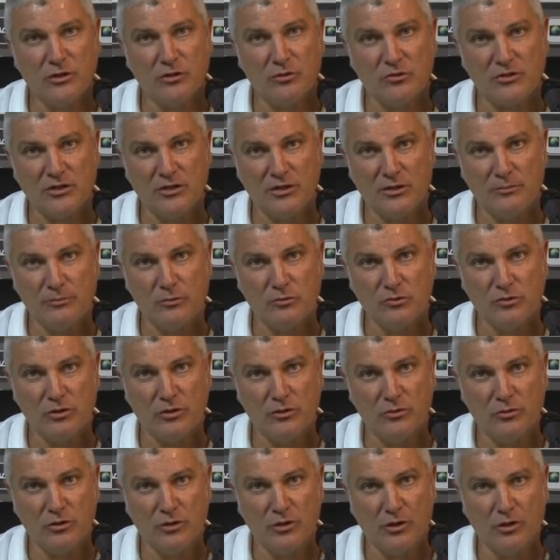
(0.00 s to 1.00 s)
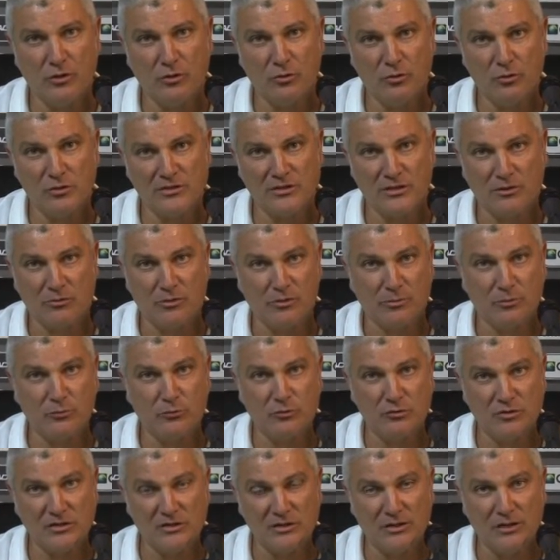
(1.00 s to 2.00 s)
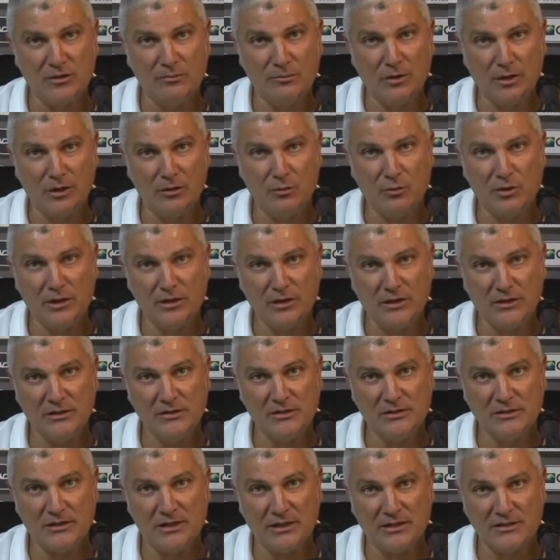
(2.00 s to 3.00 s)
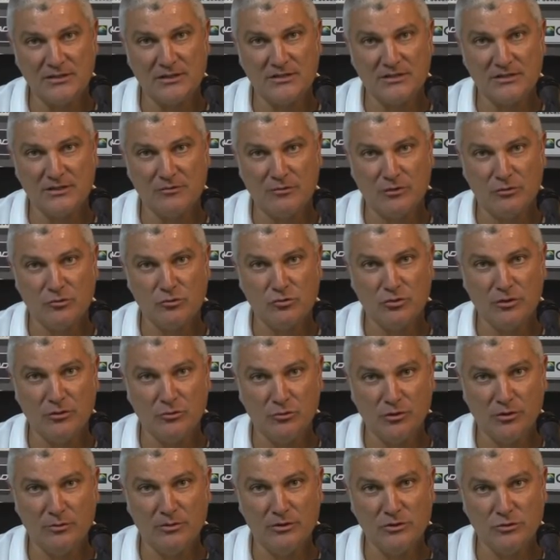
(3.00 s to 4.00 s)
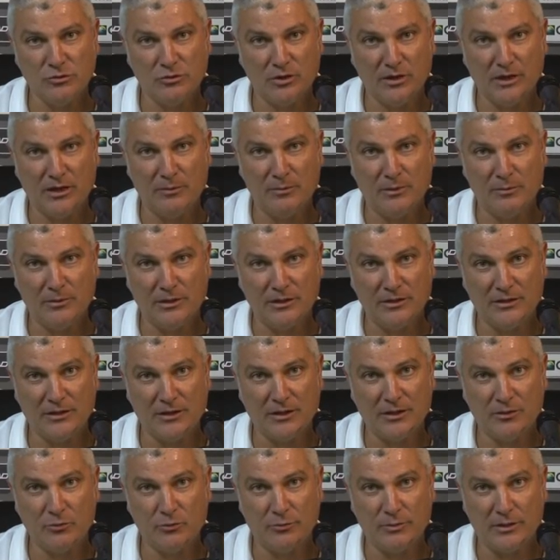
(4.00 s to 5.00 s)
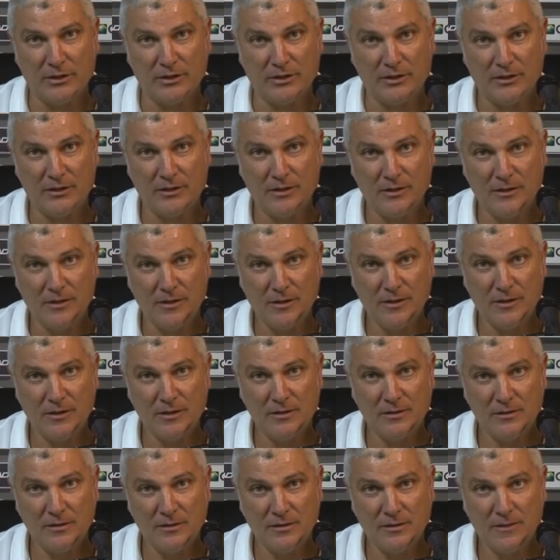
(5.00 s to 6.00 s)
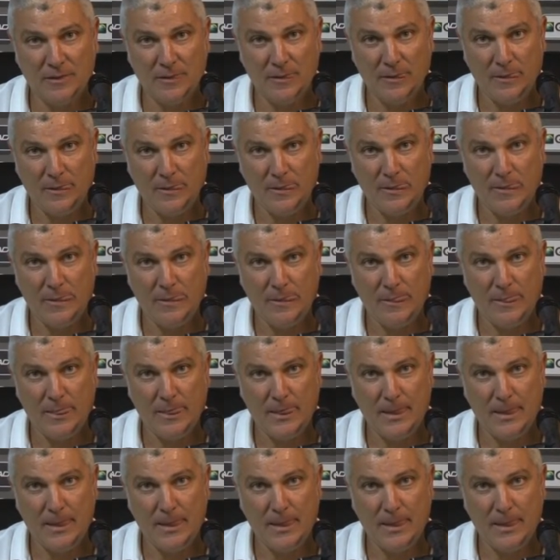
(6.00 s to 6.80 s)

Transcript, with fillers: Roselli è più un giocatore di rincorsa, a quel punto si sarebbero allungate le distanze e serviva un giocatore di maggiore gamba per andare a recuperare. Perché invece